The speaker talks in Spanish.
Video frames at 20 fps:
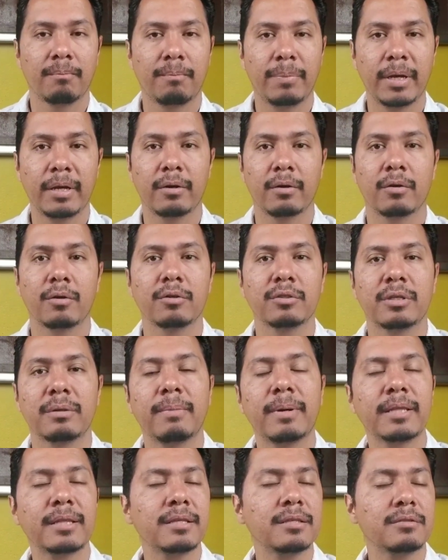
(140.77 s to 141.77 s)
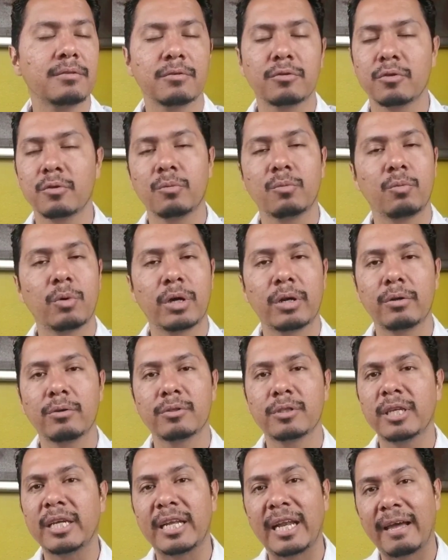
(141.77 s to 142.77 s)
Pero los debates no son
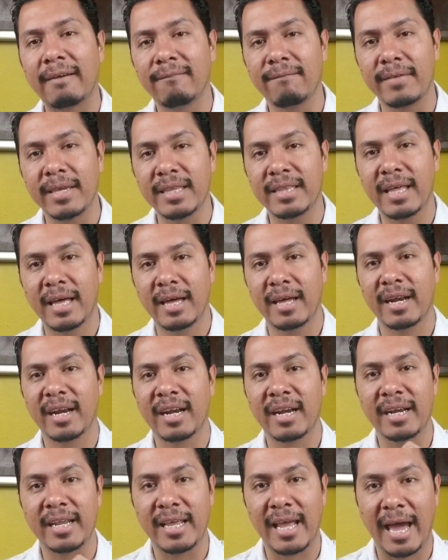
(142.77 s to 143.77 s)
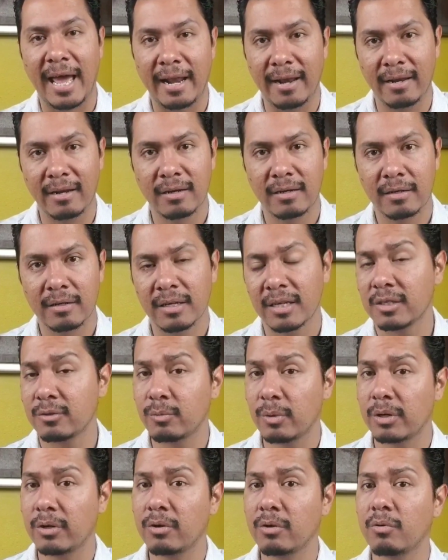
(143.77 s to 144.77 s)
buenos en la vida real. Es
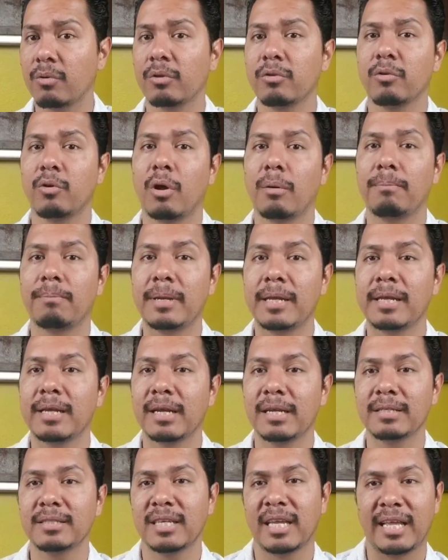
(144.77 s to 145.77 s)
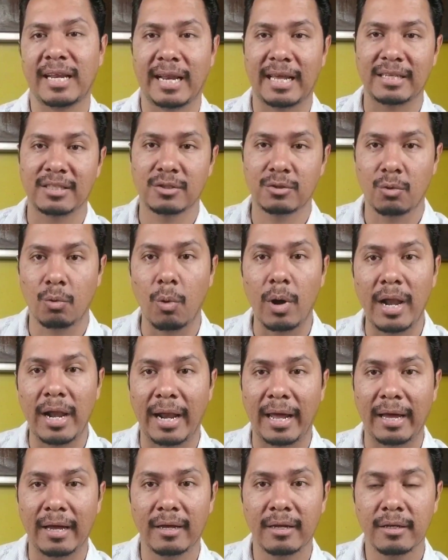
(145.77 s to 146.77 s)
bueno cuando lo aplicas en la
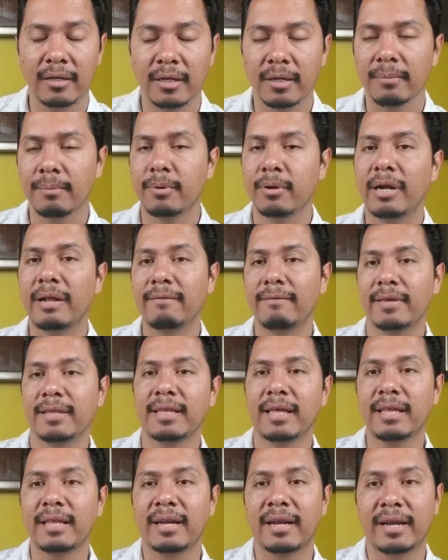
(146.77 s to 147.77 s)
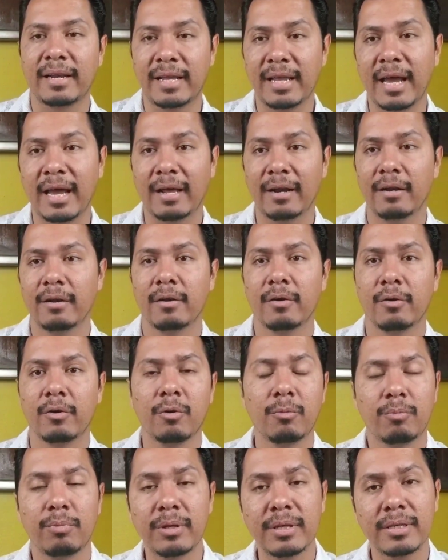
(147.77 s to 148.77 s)
escuela, pero en la vida real
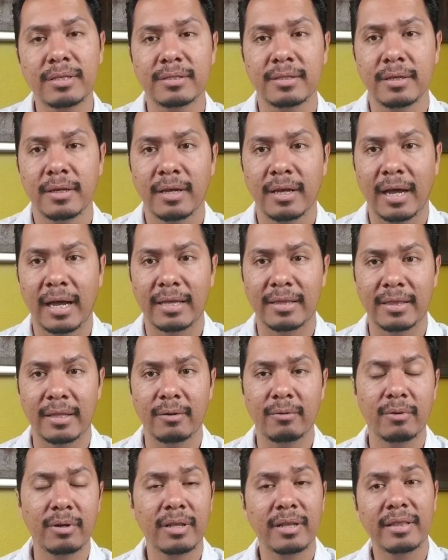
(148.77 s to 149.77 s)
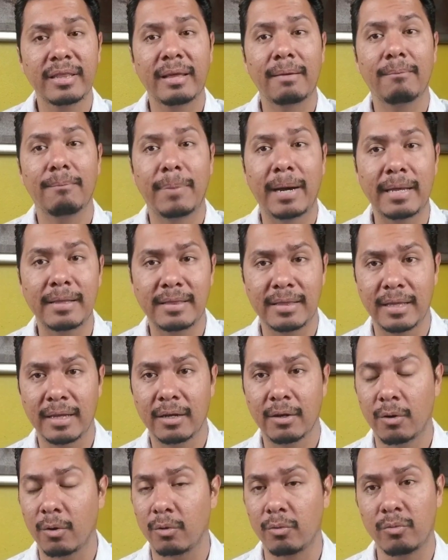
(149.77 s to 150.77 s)
no puedes a tener un
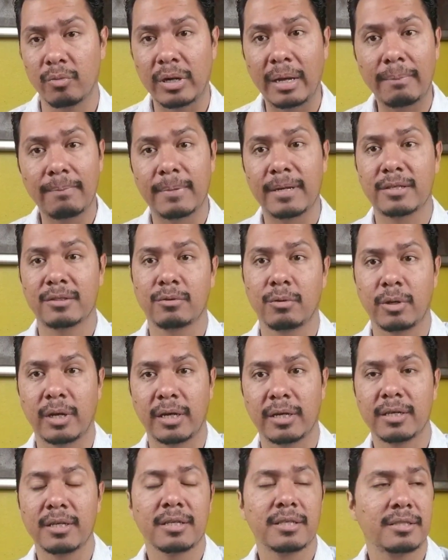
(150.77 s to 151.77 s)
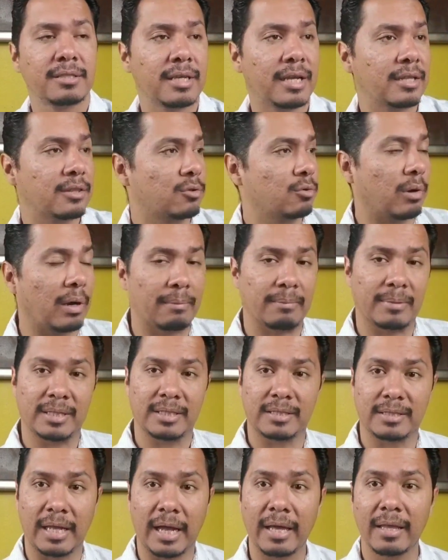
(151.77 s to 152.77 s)
debate con una persona, sea tu
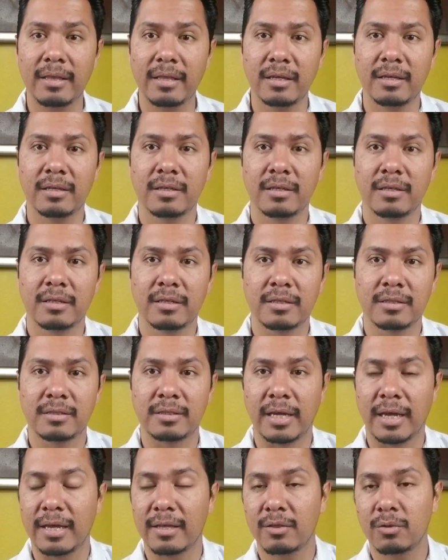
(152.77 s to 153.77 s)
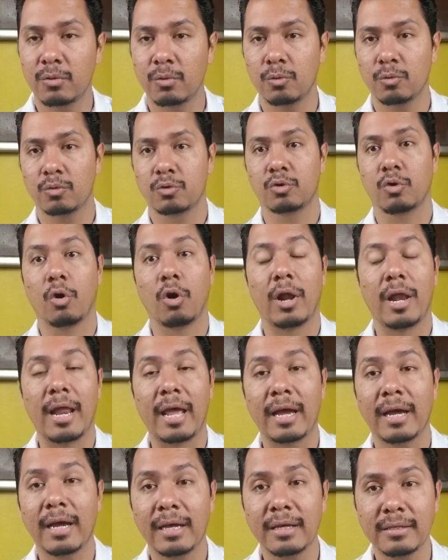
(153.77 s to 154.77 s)
amistad, sea tus
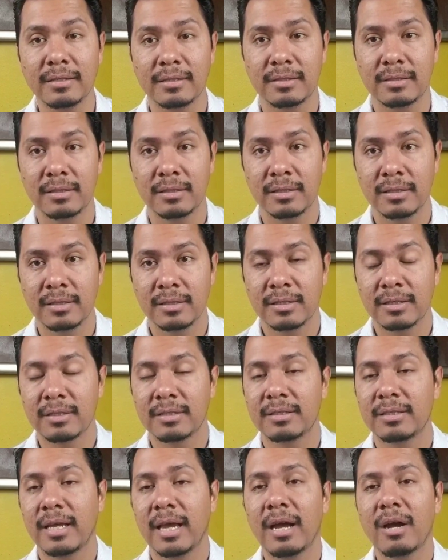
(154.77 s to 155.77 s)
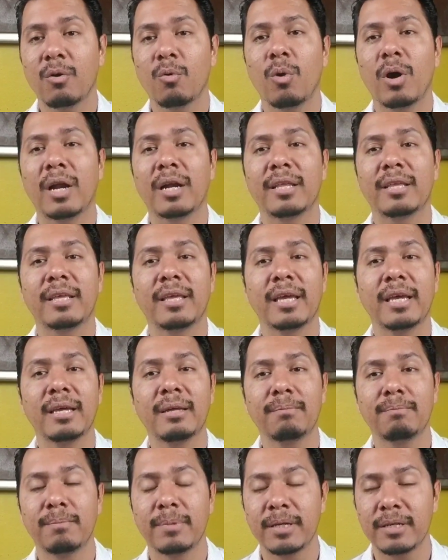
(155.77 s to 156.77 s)
colegas, sea
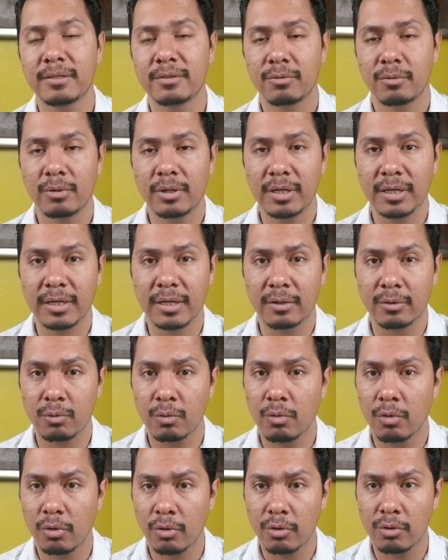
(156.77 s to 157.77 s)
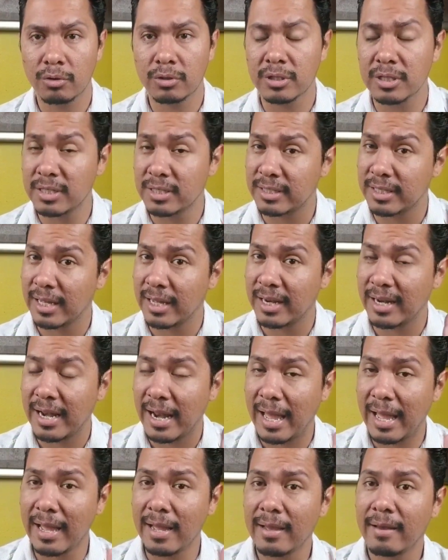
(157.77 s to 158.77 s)
cualquier persona que tú conoces, hasta
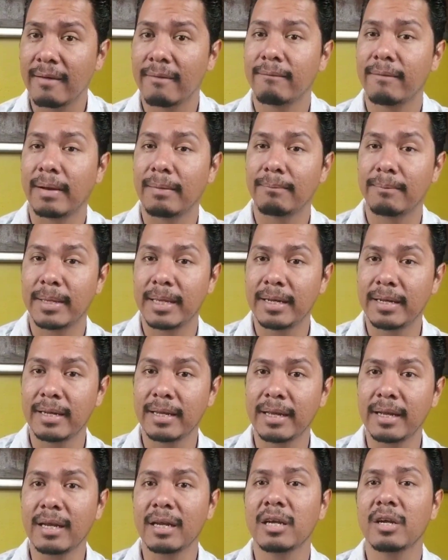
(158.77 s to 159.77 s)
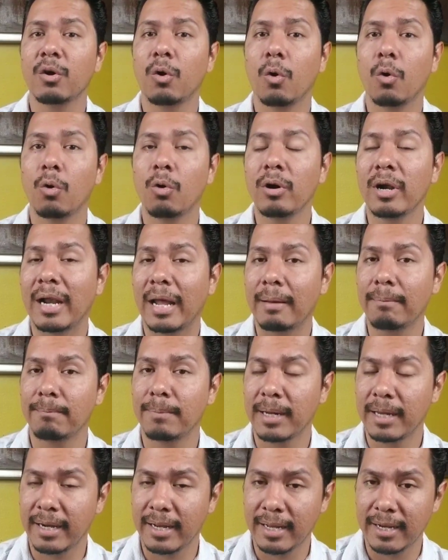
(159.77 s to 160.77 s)
la familia o la
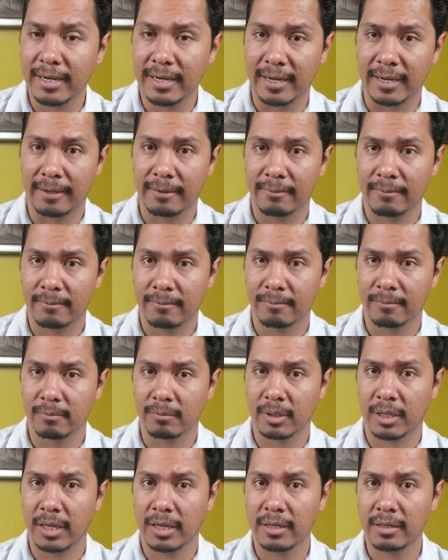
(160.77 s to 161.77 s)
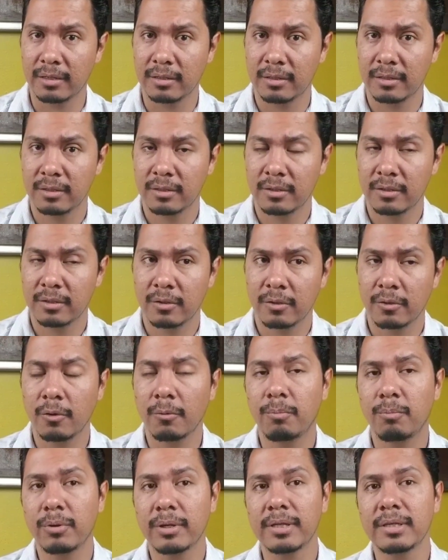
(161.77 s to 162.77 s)
pareja. ¿okay?
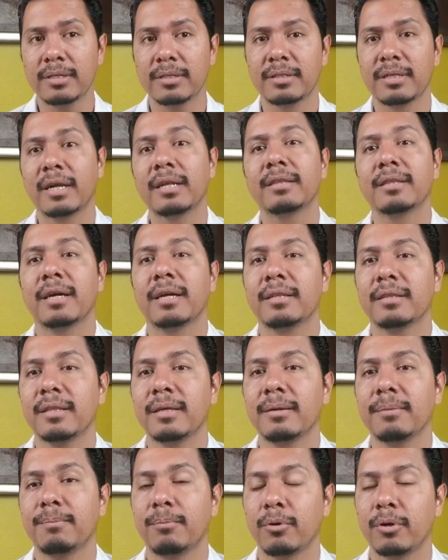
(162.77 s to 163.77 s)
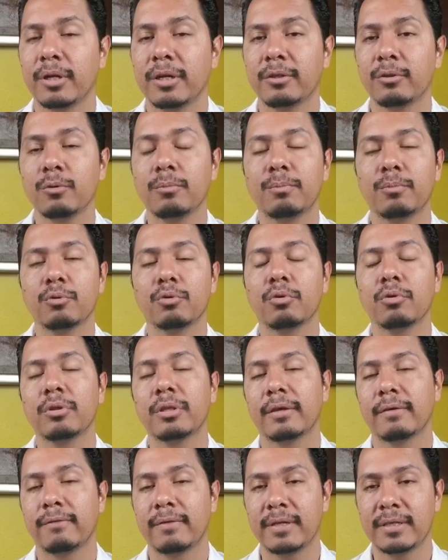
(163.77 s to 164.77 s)
No puedes tratarte de poner tu punto
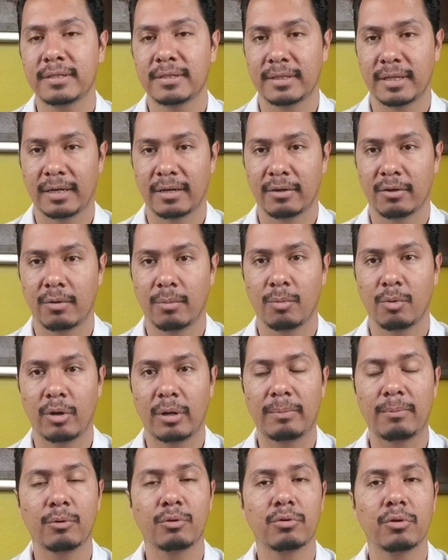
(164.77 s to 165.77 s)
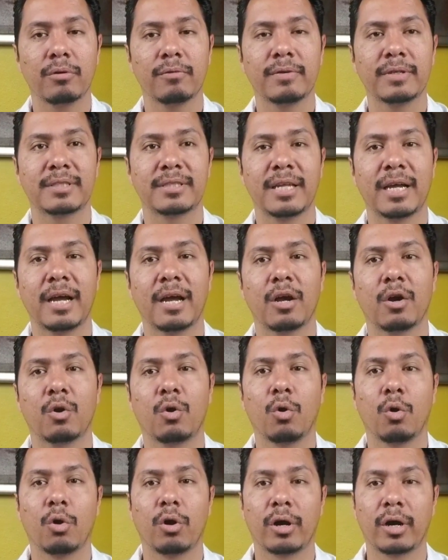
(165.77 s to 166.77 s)
de vista como el punto de vista
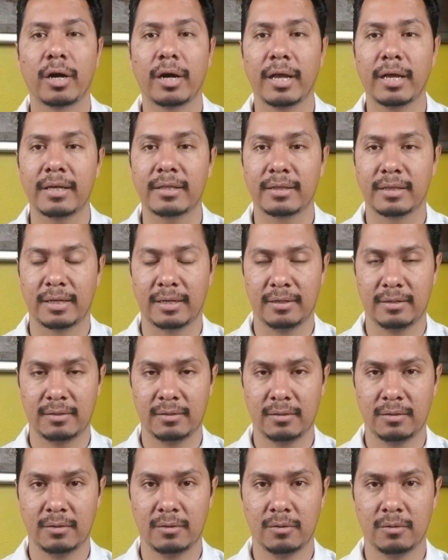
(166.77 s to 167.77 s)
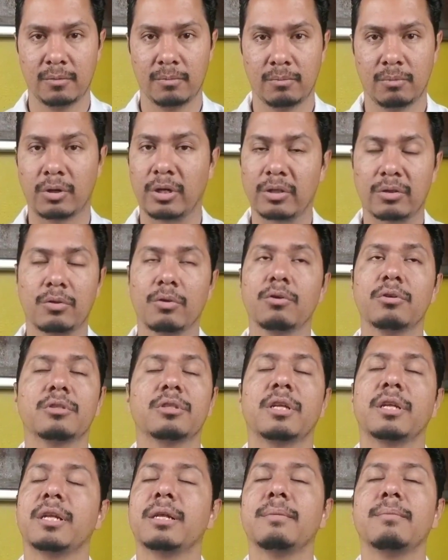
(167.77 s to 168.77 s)
correcta, porque todos
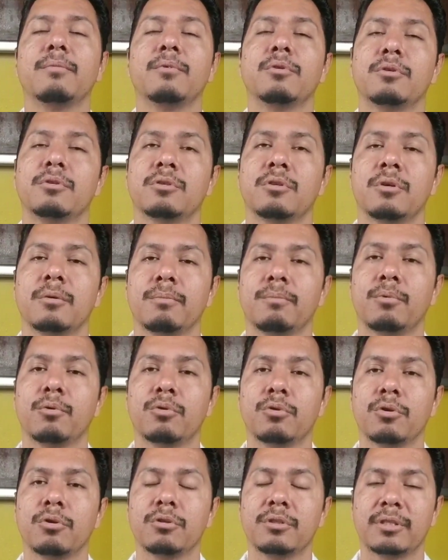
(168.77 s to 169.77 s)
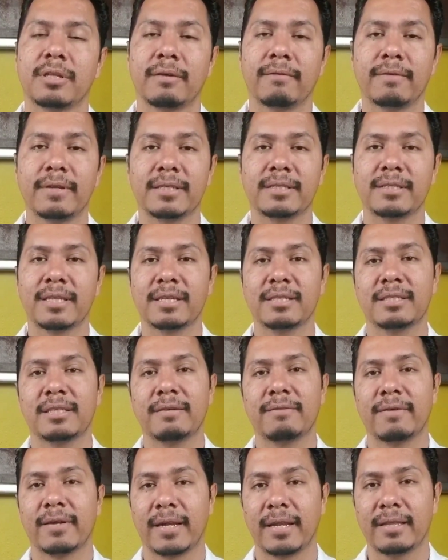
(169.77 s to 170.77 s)
tenemos puntos de vista
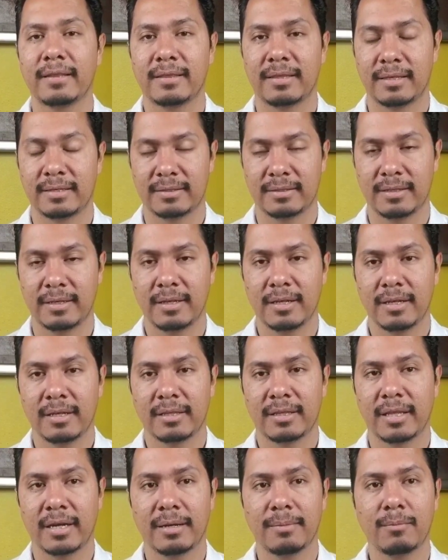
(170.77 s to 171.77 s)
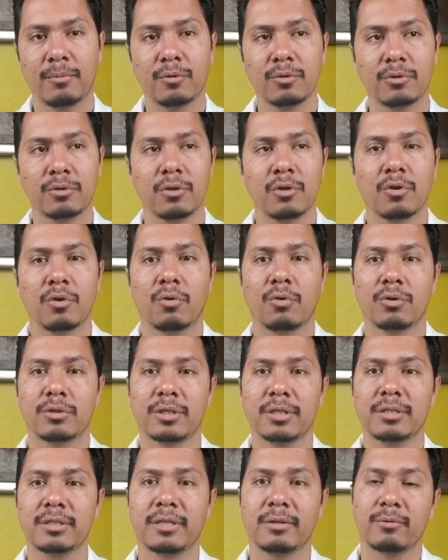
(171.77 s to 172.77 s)
diferentes. Tenemos
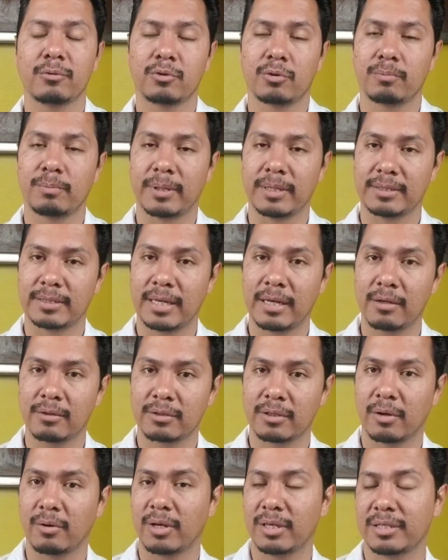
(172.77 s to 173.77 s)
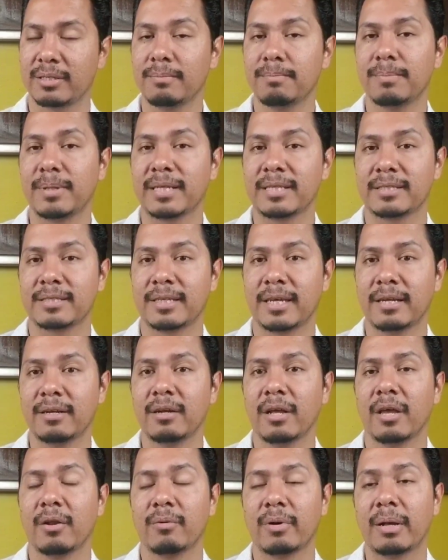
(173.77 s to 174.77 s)
cosas de nuestro pasado que lo hacen
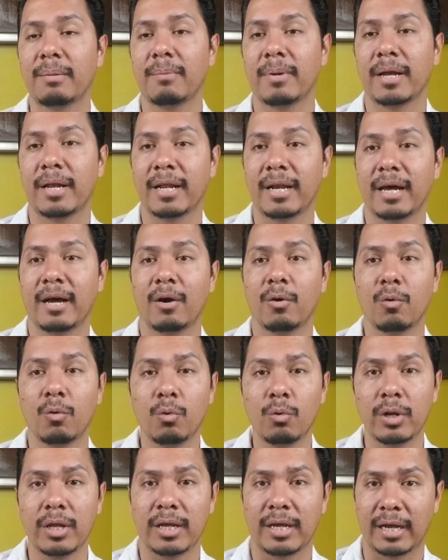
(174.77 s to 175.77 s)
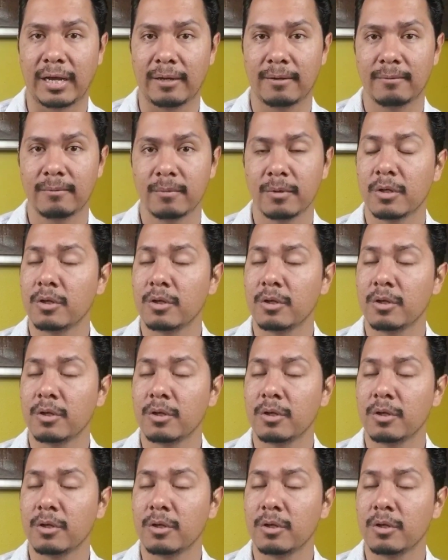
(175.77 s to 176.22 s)
pensar en una manera única.